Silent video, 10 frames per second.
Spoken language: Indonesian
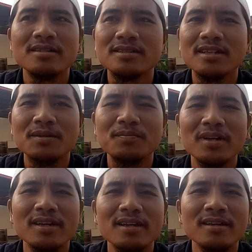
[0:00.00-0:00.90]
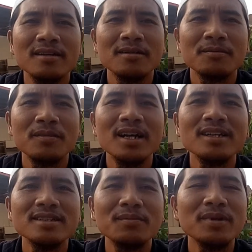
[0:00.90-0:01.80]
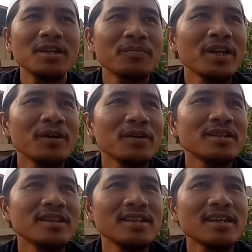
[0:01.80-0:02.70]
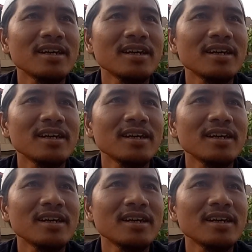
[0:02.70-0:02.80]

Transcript: saya paling males ya bikin video di sini